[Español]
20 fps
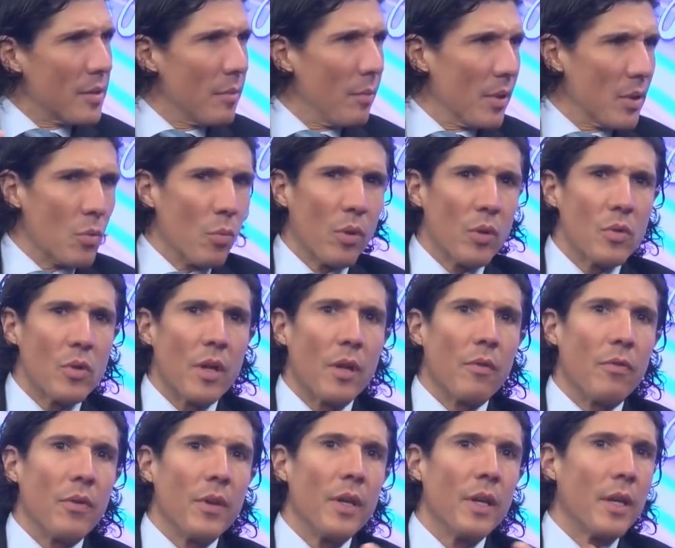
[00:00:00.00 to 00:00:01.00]
así más o menos
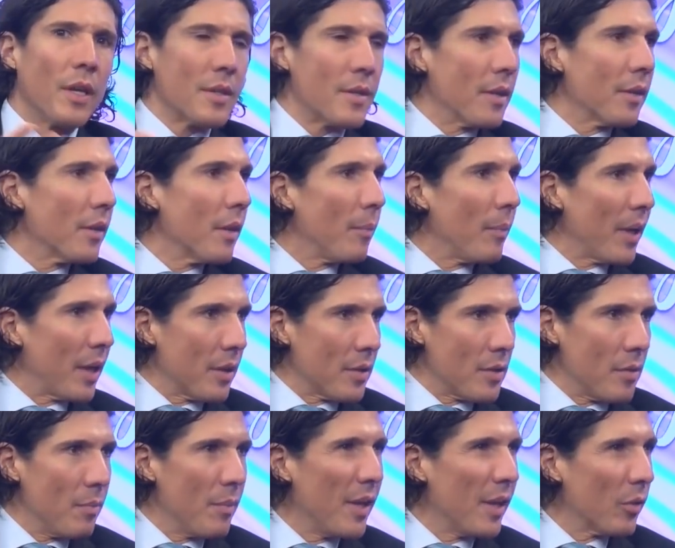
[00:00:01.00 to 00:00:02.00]
a definir qué es
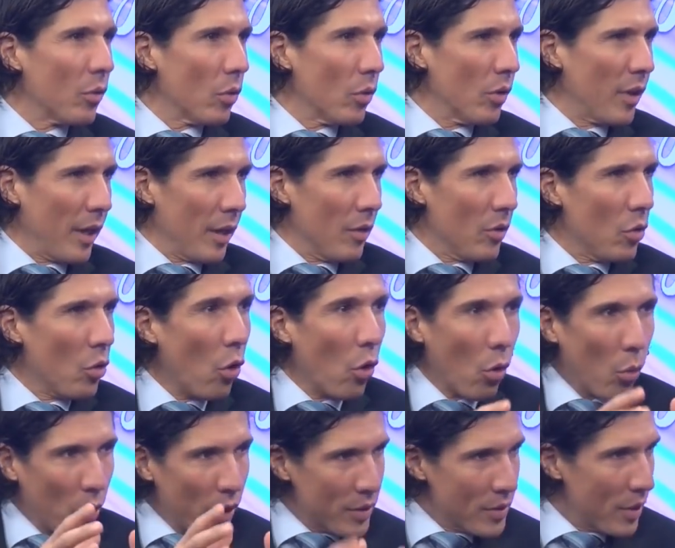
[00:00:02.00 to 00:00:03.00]
antienvejecimiento, que
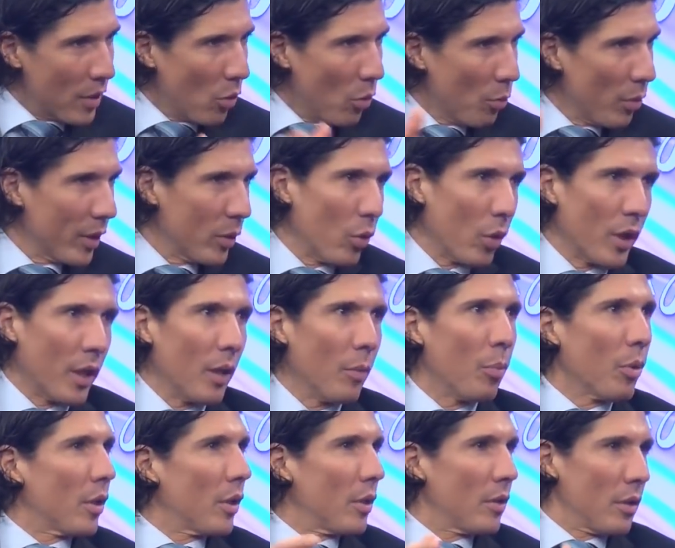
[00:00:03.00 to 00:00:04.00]
no lo voy a hacer completo
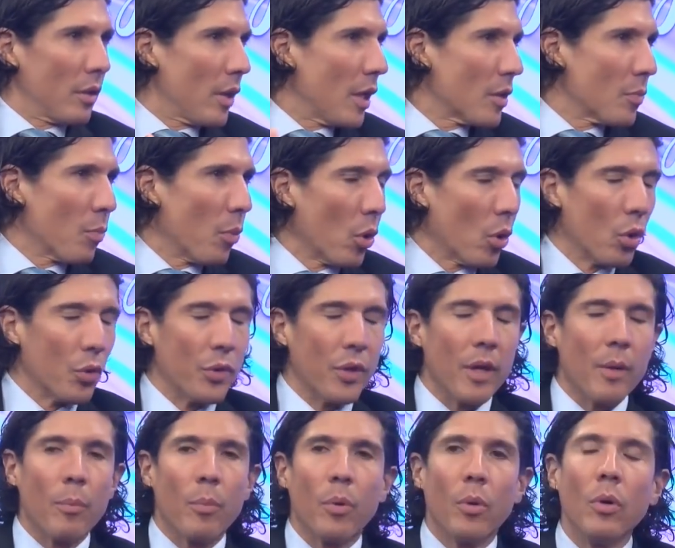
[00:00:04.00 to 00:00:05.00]
aquí porque es poco
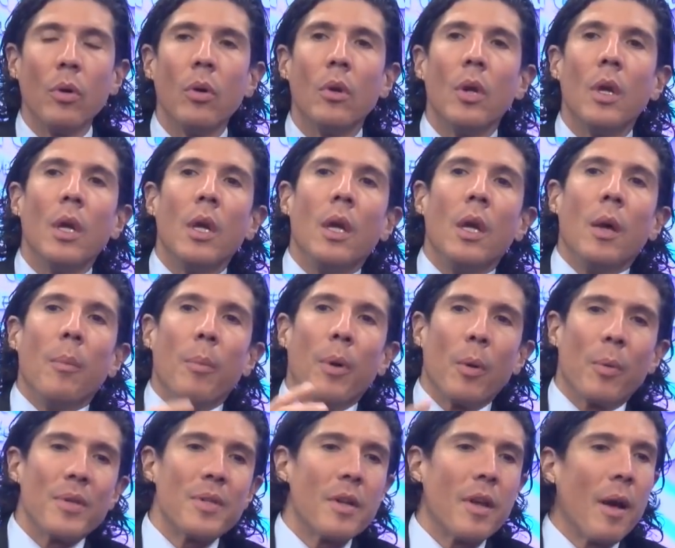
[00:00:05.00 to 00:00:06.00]
tiempo.
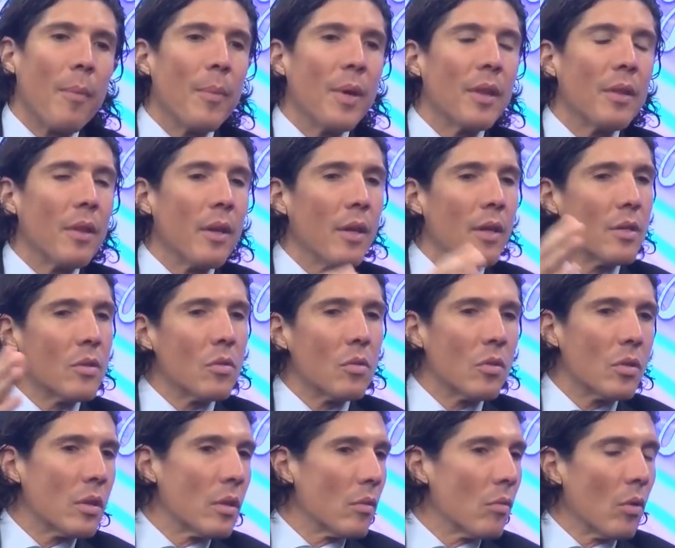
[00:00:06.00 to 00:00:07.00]
Pero básicamente
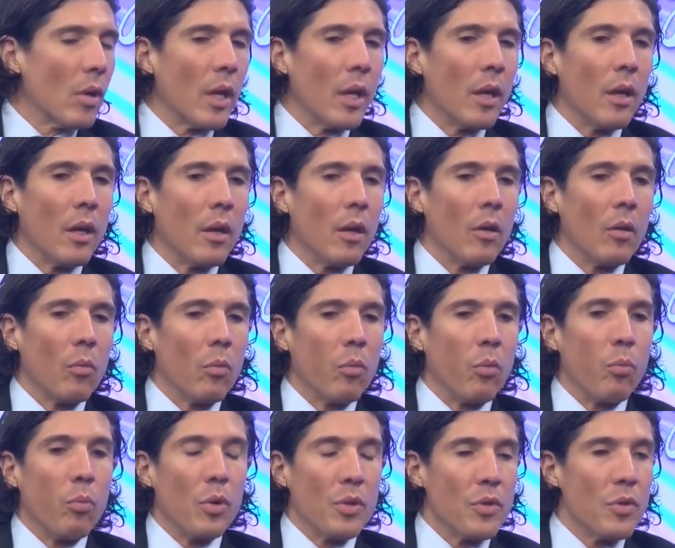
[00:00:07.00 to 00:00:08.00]
es eh,
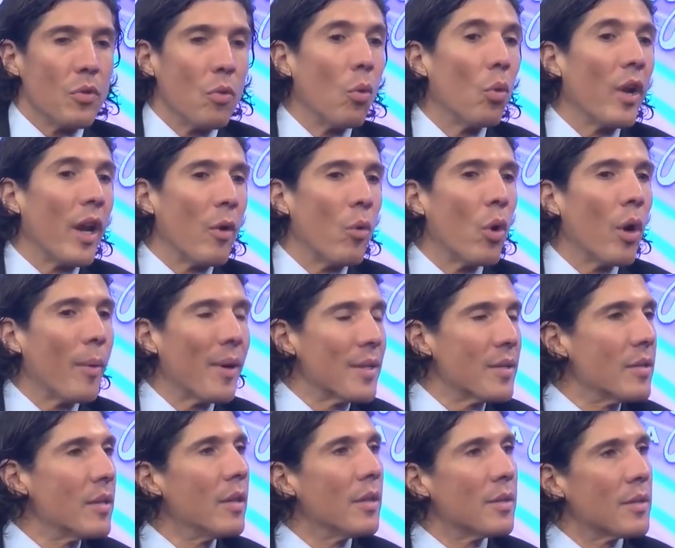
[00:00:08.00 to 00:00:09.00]
pues una nueva
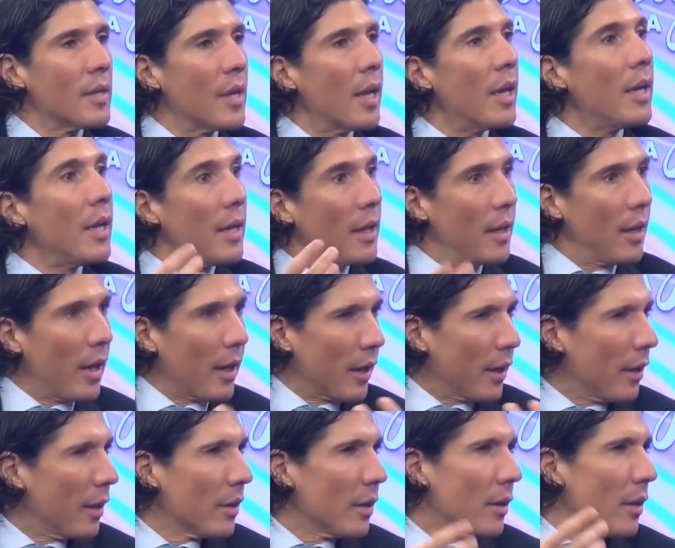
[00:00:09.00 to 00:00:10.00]
ciencia en
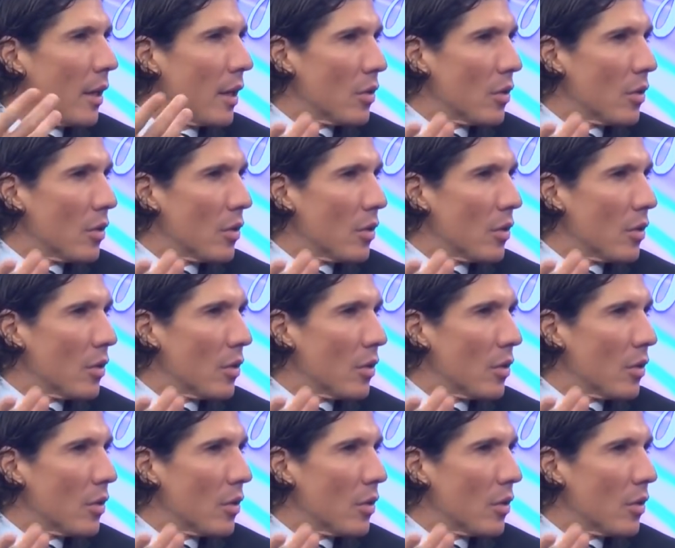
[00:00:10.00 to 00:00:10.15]
la que